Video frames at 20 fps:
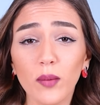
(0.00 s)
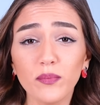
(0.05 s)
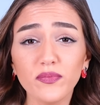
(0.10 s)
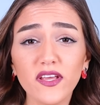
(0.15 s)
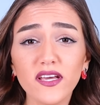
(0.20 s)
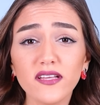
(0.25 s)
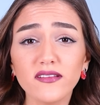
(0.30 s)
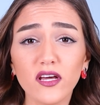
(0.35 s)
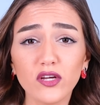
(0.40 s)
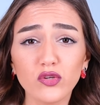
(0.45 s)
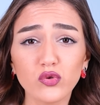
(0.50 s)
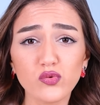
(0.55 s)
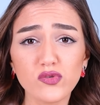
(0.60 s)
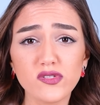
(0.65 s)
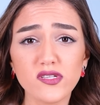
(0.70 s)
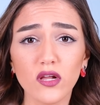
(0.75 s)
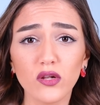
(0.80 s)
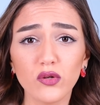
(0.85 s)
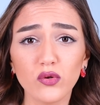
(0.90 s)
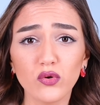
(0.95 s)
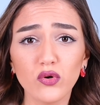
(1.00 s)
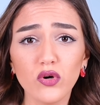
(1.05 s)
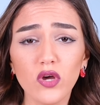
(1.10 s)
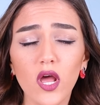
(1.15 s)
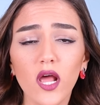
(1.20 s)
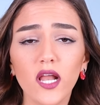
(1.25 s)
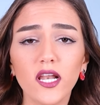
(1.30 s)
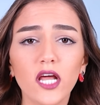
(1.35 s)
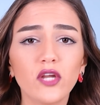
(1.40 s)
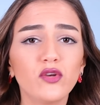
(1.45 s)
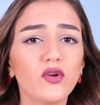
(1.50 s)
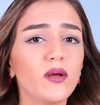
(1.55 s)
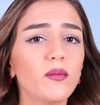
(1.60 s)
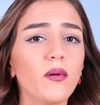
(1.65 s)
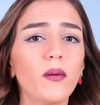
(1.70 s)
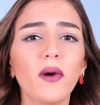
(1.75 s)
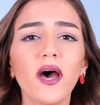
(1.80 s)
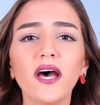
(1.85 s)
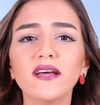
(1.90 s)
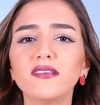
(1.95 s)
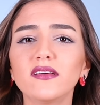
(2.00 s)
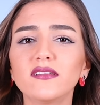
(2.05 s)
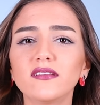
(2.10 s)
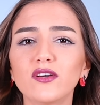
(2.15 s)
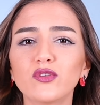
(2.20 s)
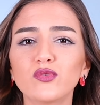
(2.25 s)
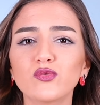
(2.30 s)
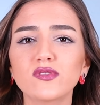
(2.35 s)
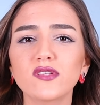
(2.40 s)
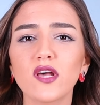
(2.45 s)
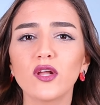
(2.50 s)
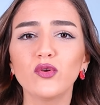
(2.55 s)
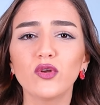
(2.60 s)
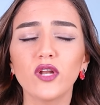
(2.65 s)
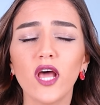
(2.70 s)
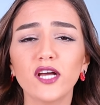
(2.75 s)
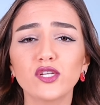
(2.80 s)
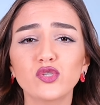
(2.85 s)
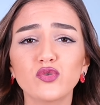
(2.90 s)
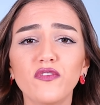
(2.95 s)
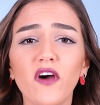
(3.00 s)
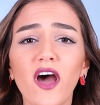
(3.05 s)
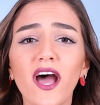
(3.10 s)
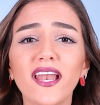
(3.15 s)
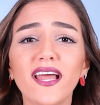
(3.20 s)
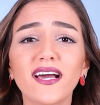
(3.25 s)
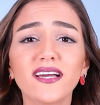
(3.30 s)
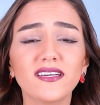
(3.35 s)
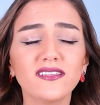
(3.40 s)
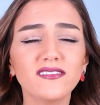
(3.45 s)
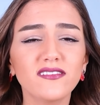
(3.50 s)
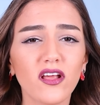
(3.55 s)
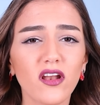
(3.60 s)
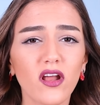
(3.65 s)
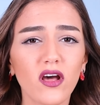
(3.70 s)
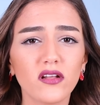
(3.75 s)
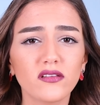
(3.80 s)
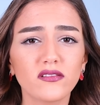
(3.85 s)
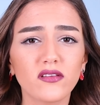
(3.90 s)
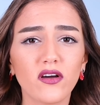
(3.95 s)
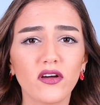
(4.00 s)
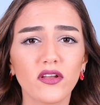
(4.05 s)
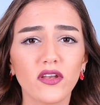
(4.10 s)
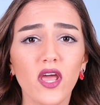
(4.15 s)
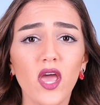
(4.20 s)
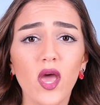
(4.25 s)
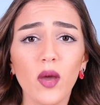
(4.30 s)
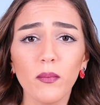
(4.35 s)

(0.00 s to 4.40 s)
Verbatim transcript: بتقدر توصل له لانه لما ما حتقدر توصل له رح تشوف حالك انت الغلطان